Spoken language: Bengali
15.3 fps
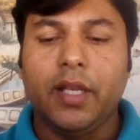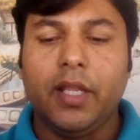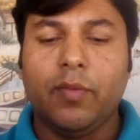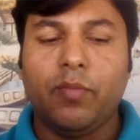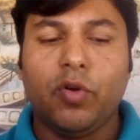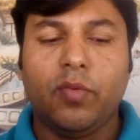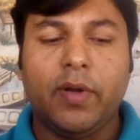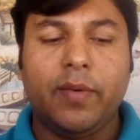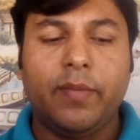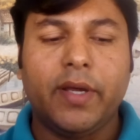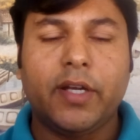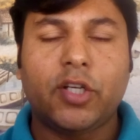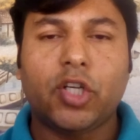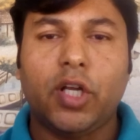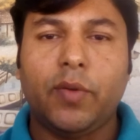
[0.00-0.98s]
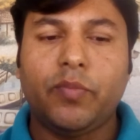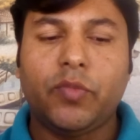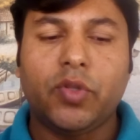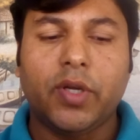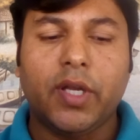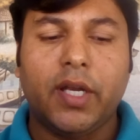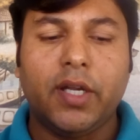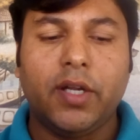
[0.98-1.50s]
লেবু মামার
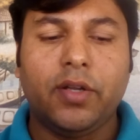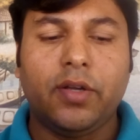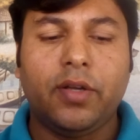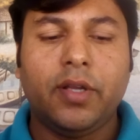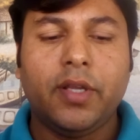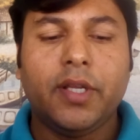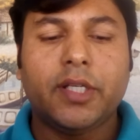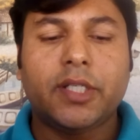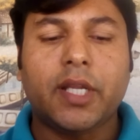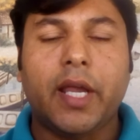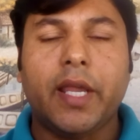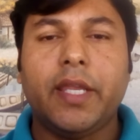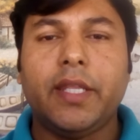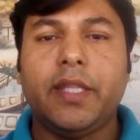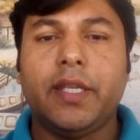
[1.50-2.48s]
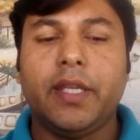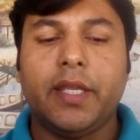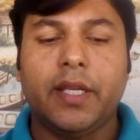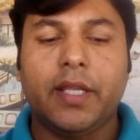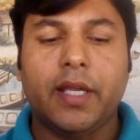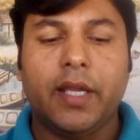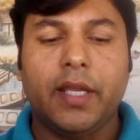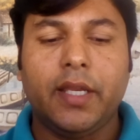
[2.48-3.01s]
সপ্তকাণ্ড শাহিদিনের
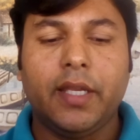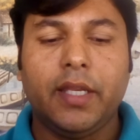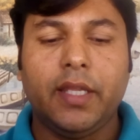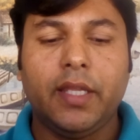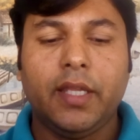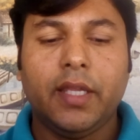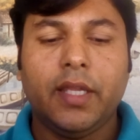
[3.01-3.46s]
কাহিনী